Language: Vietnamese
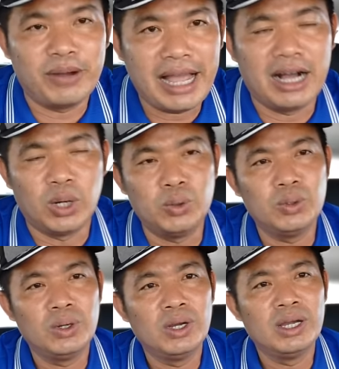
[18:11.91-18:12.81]
quỹ hằng hữu
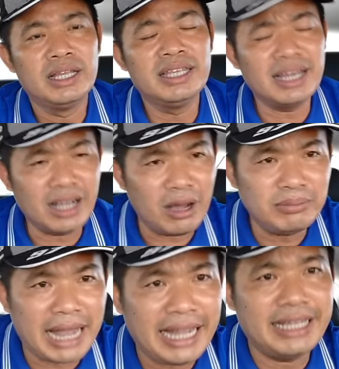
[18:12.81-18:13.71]
nhưng
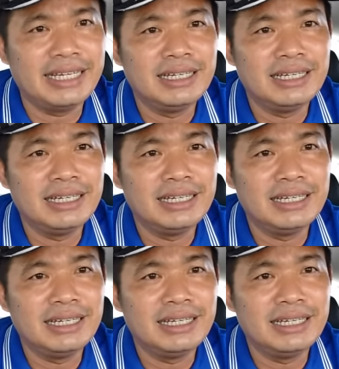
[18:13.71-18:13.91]
hôm nay